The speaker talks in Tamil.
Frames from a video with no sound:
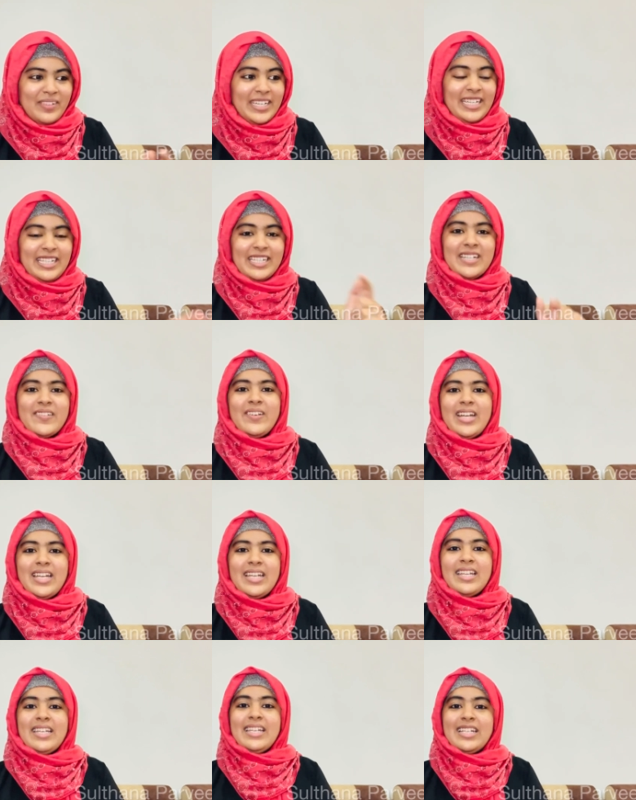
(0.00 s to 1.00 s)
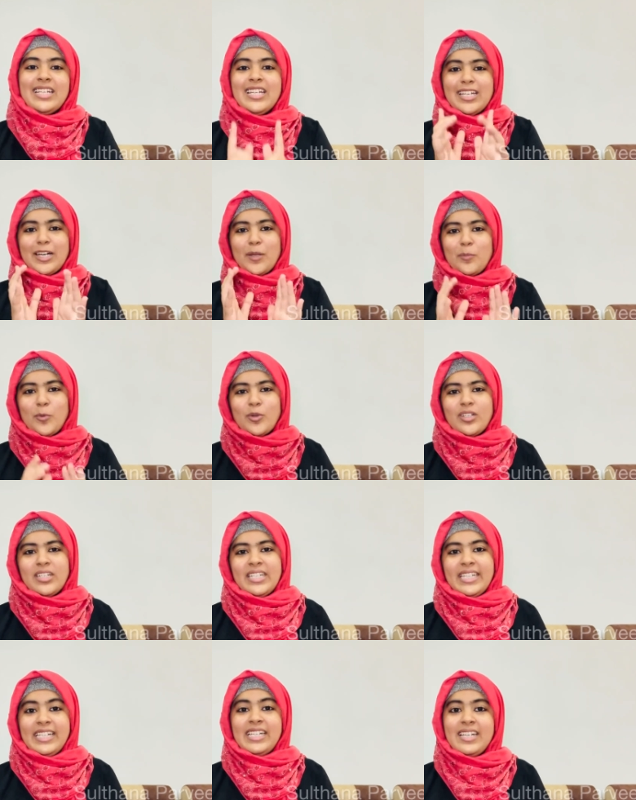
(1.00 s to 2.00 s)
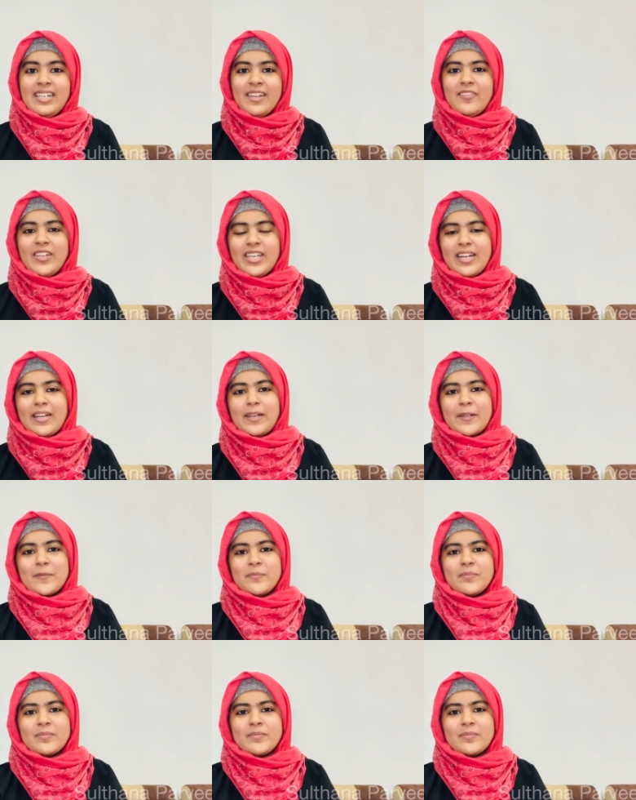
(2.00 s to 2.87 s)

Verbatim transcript: வீட்டுக்கு வெளியிலே இட்லி கடை போட்டு இட்லியை விற்கிறாங்க